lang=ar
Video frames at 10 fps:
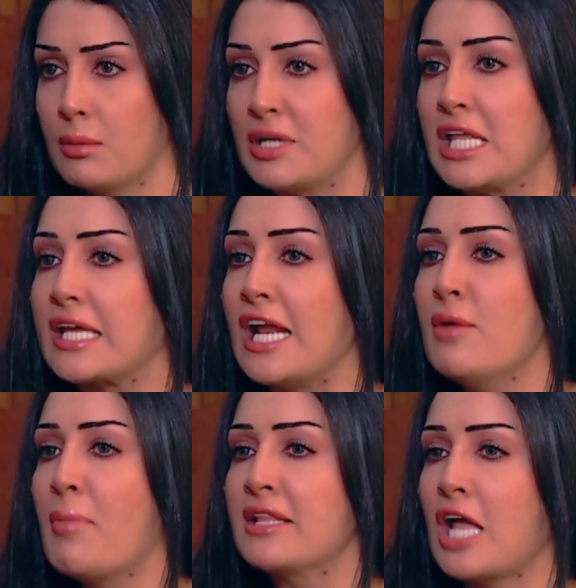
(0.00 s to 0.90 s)
ما
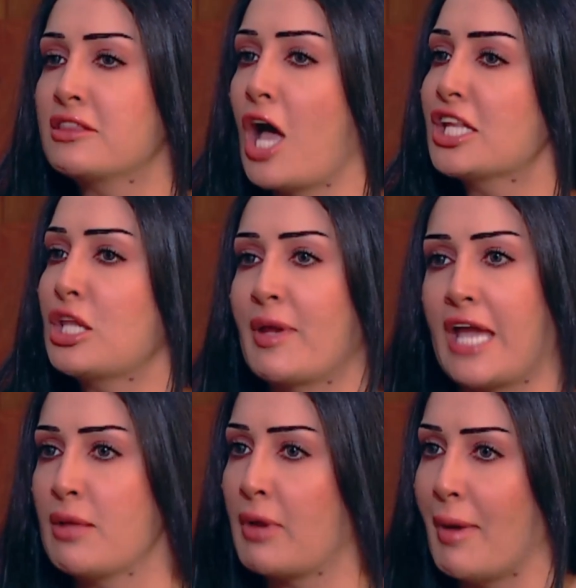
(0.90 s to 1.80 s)
تتكلم بقى انت هتنقطني
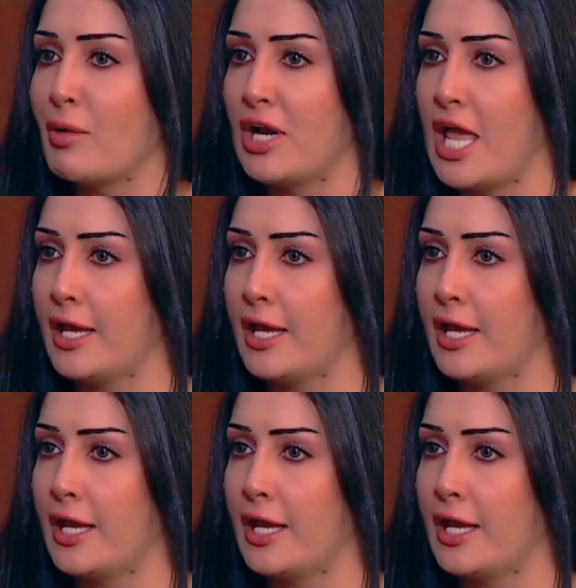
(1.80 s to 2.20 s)
بالكلام كمان ولا